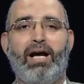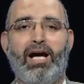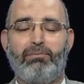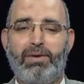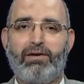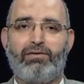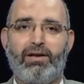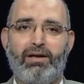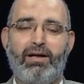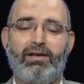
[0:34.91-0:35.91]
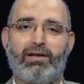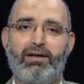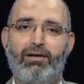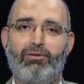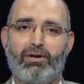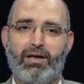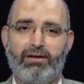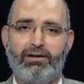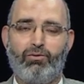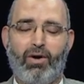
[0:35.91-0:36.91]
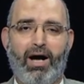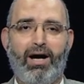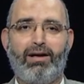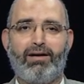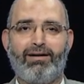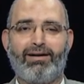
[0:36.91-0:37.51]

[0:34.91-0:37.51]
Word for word: أحبائي في الله لقاء جديد وحلقة